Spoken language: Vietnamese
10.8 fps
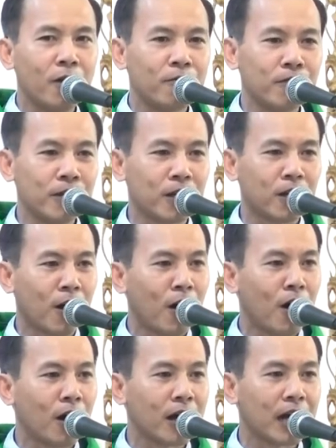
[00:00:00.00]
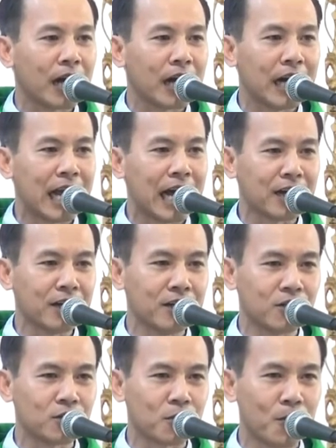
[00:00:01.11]
vì con là
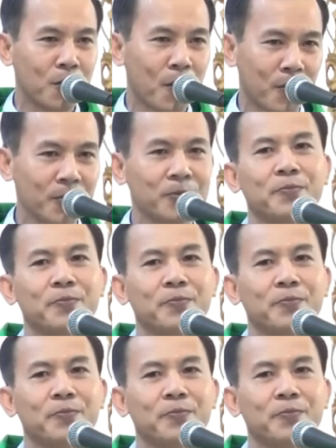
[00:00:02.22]
người tội lỗi